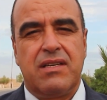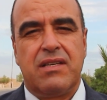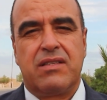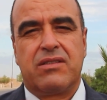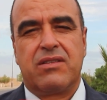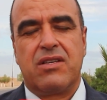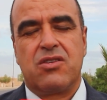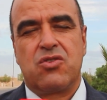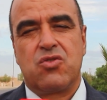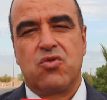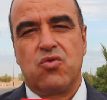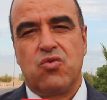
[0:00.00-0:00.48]
ديال
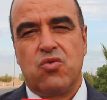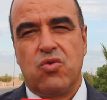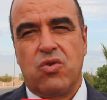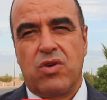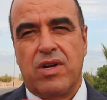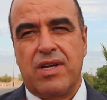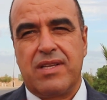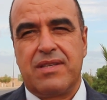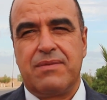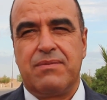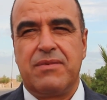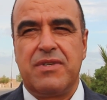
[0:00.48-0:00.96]

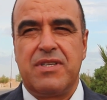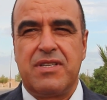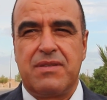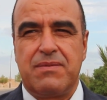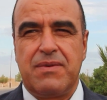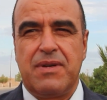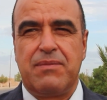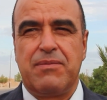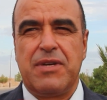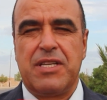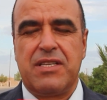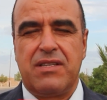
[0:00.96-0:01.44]
التصورات
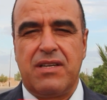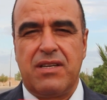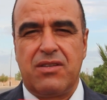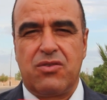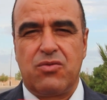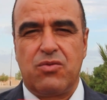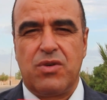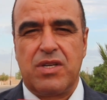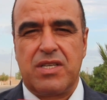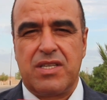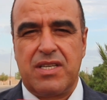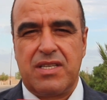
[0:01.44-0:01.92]
بالنسبه
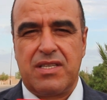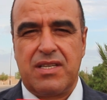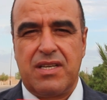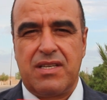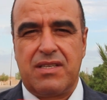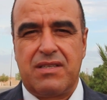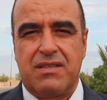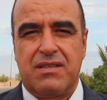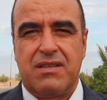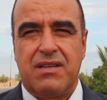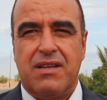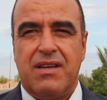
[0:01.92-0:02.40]
لمدينه
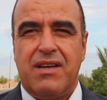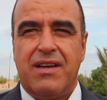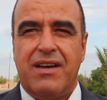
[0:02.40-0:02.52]
ورزازات